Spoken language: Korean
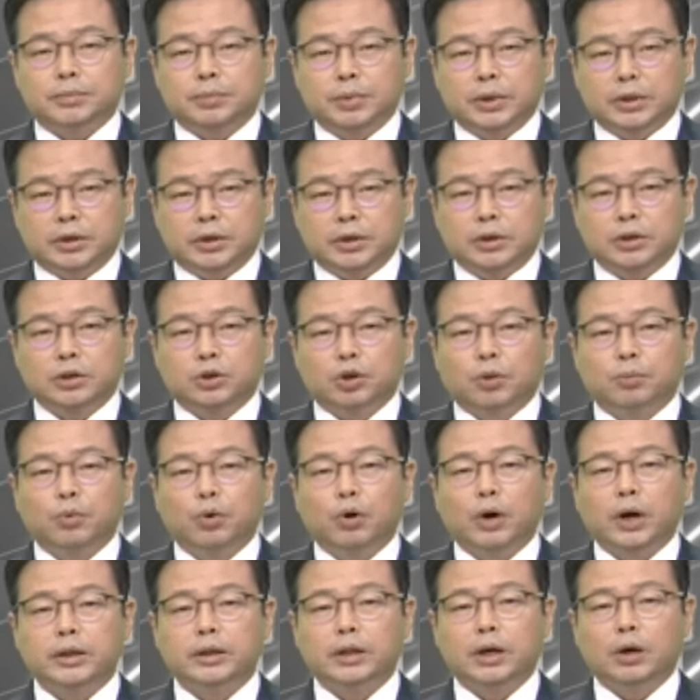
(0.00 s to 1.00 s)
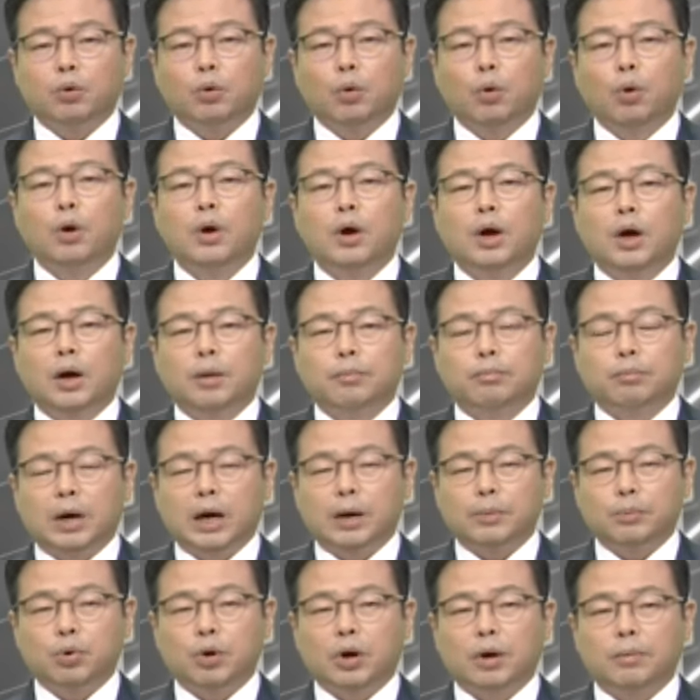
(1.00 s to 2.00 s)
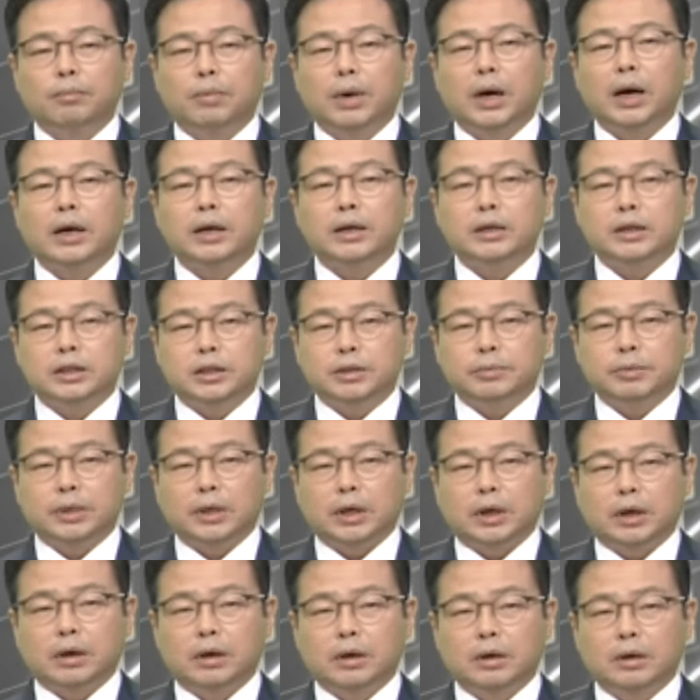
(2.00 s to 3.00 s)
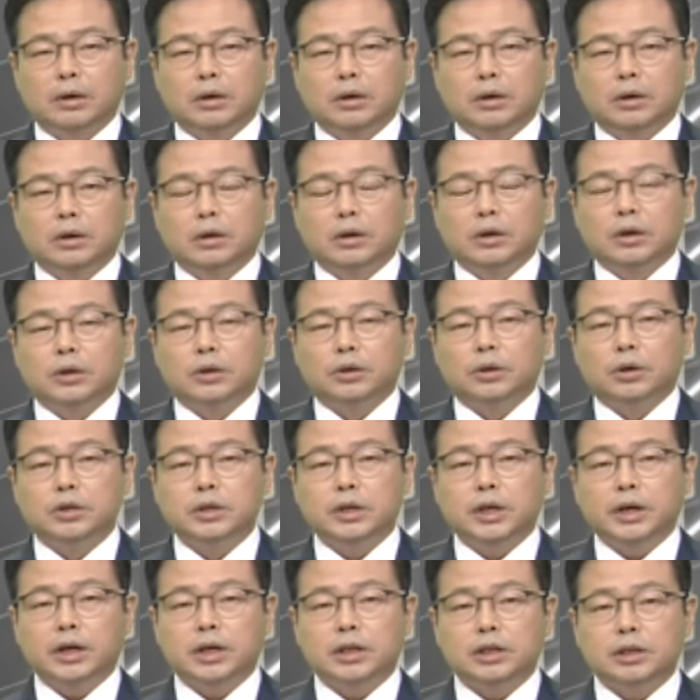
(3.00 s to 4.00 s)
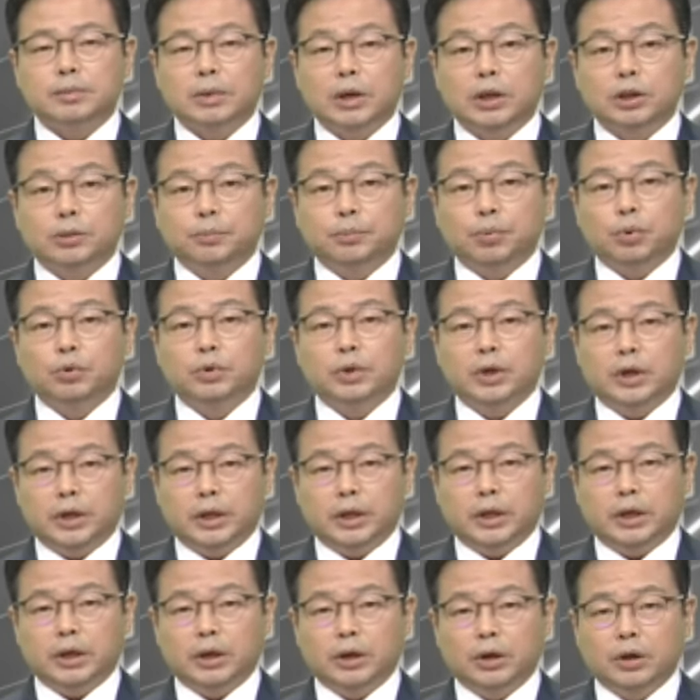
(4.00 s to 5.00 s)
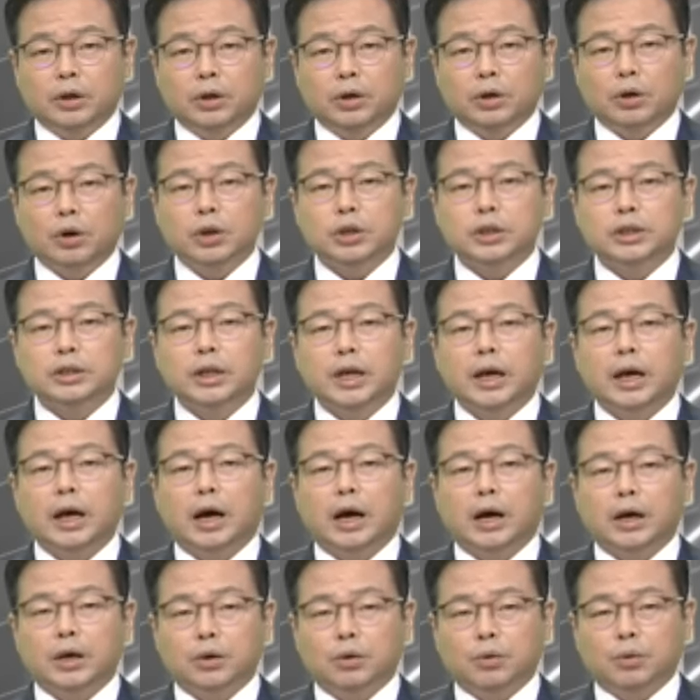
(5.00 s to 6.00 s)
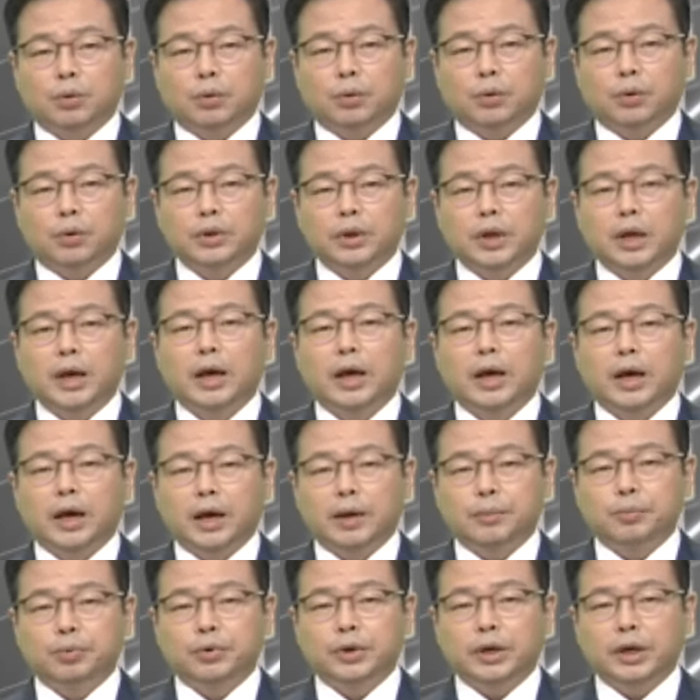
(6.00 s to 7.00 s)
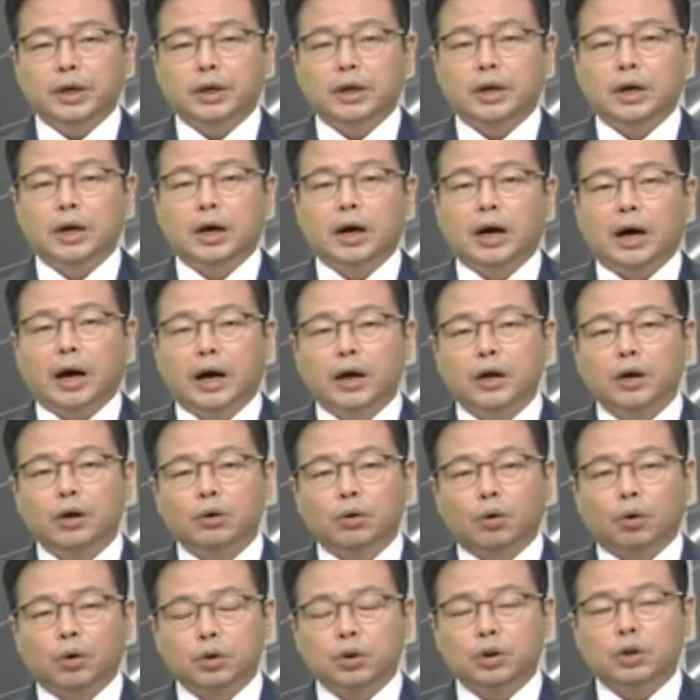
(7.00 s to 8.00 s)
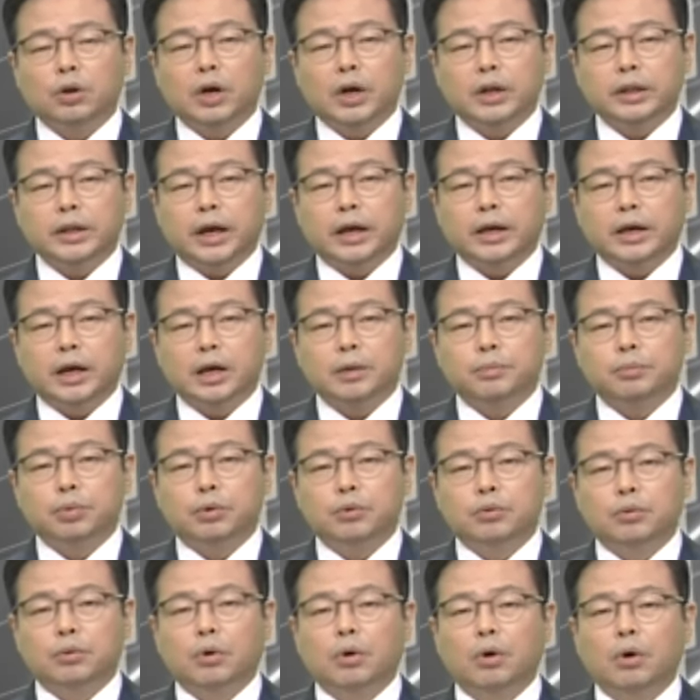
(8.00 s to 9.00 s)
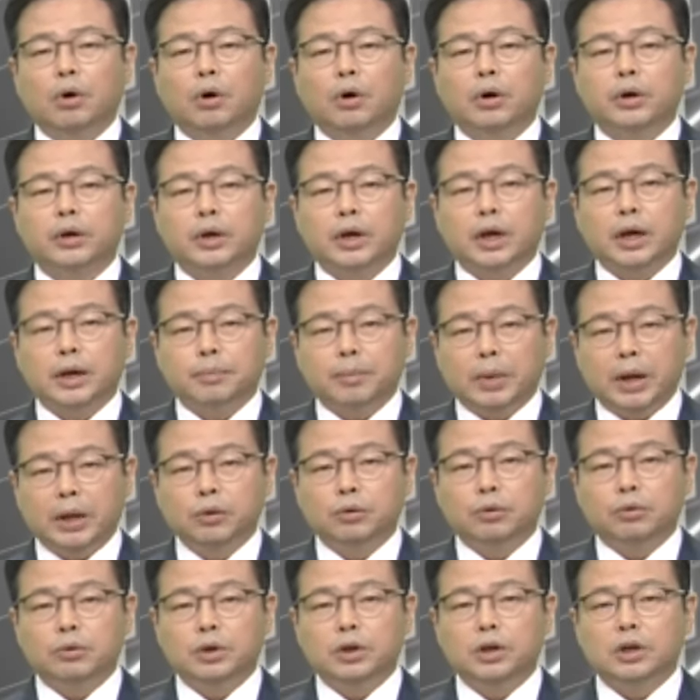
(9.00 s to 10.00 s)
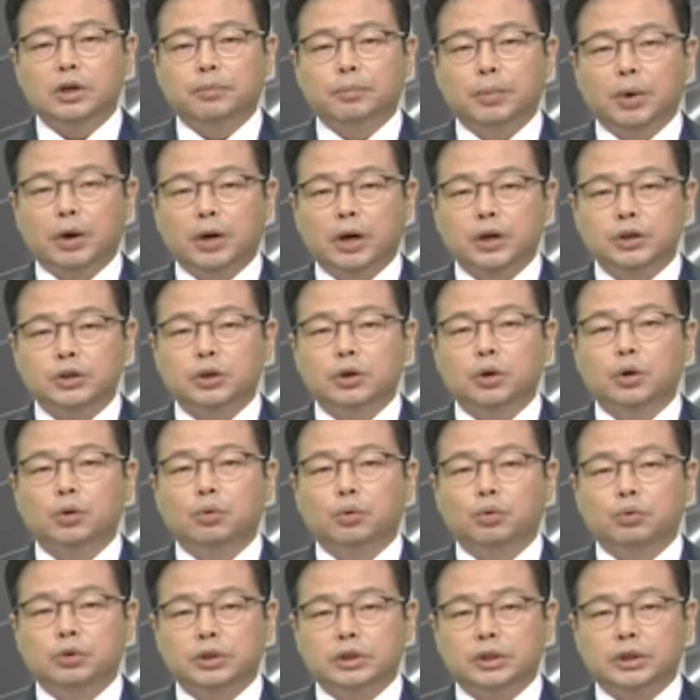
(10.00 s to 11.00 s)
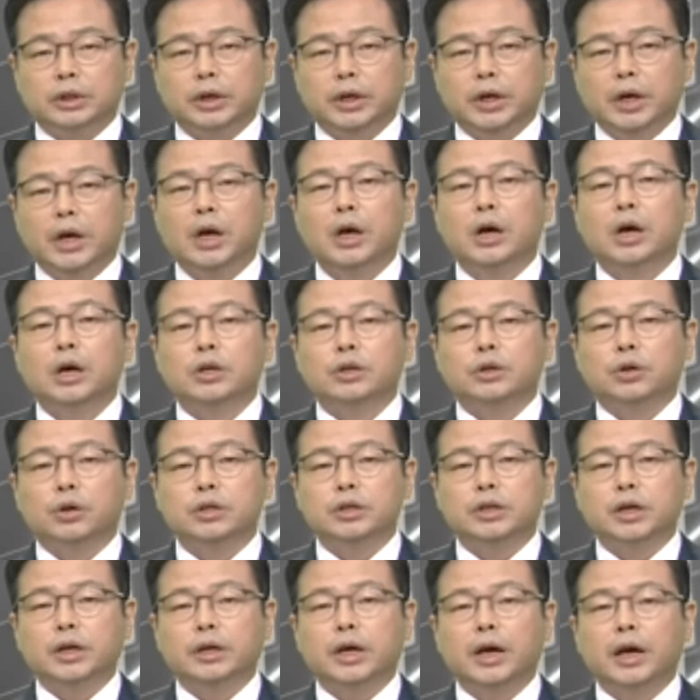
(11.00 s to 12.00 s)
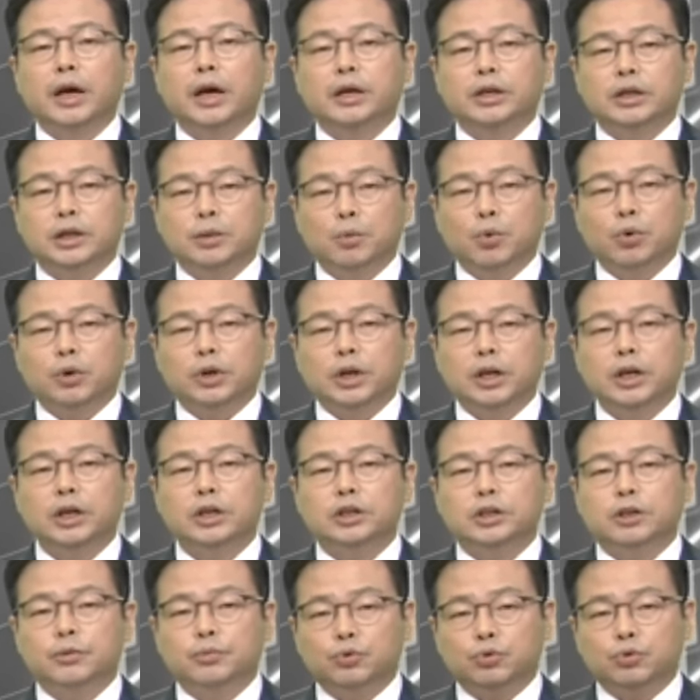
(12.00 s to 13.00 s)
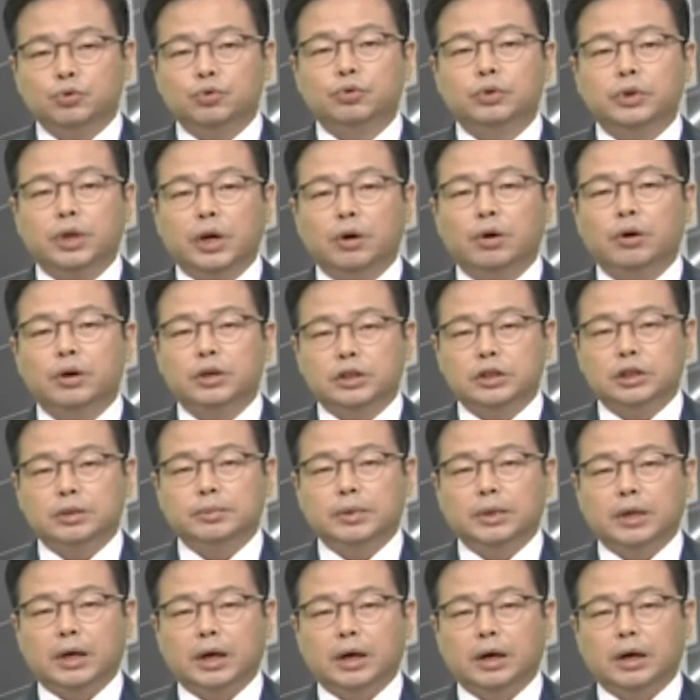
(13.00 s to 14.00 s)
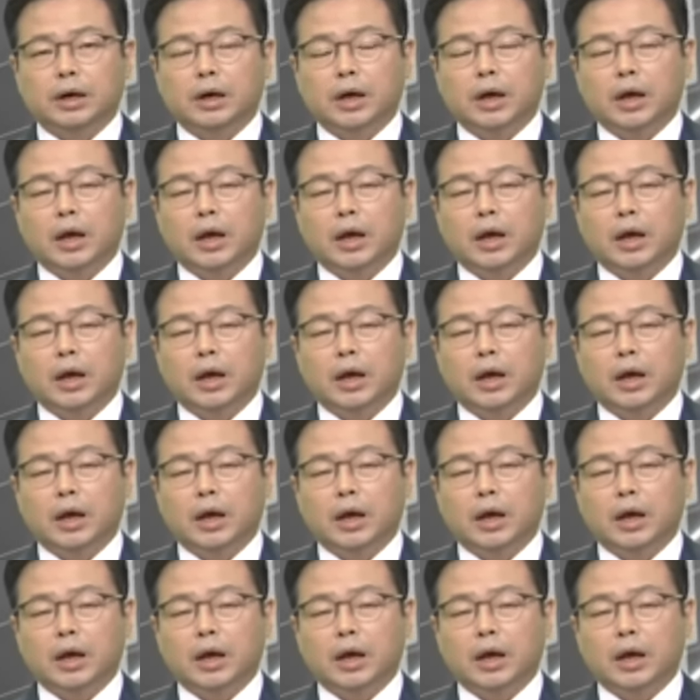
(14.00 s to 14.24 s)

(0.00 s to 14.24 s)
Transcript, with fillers: GPT를 접목한다고 발표한 바 있습니다. 전 세계 스마트폰 1위, 혁신의 아이콘, 애플이 과연 어떠한 AI폰으로 업계의 판도를 변화시켜 놓을지 전 세계의 이목이 집중되어 있습니다.